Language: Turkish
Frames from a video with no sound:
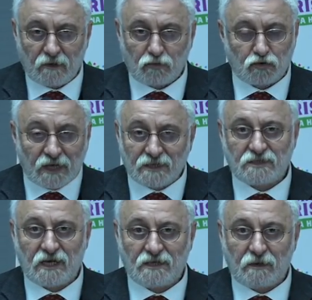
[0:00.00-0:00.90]
Bu
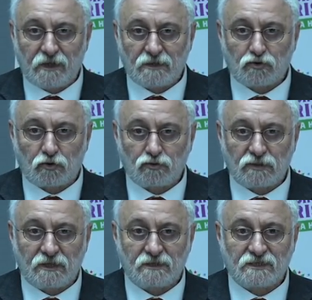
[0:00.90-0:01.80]
sadece HDP'nin sorunu
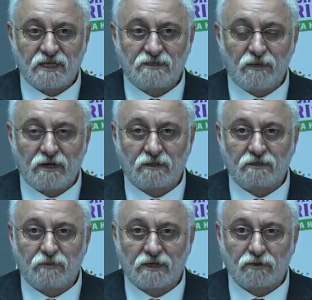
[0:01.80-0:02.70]
değildir. Seçime
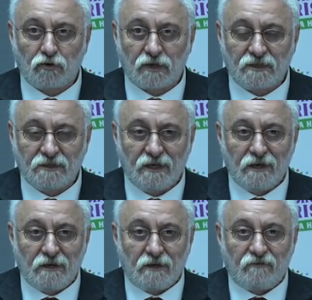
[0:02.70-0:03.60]
katılmakta olan
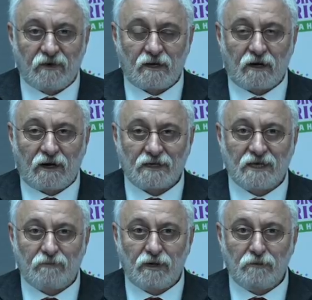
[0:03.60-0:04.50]
ve
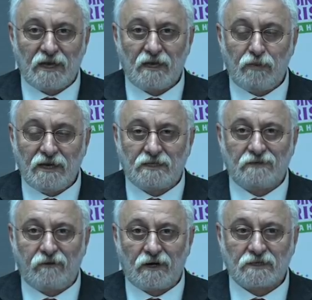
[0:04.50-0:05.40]
AKP-MHP
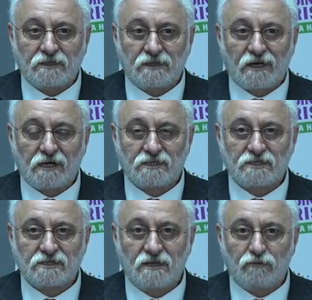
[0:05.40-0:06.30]
ittifakının
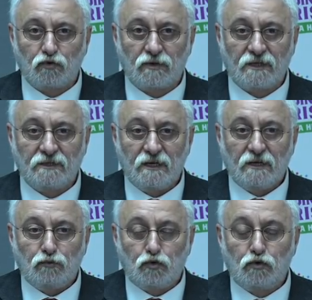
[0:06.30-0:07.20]
karşısında bulunan
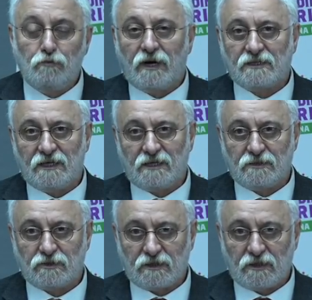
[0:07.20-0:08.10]
bütün
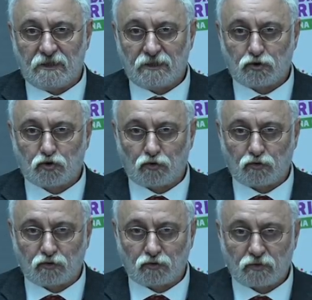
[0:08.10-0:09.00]
partilerin e,
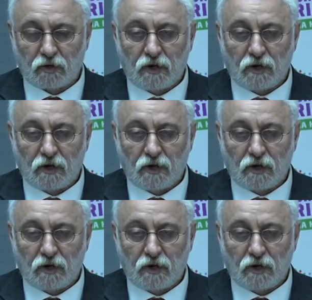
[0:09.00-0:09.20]
sorunudur.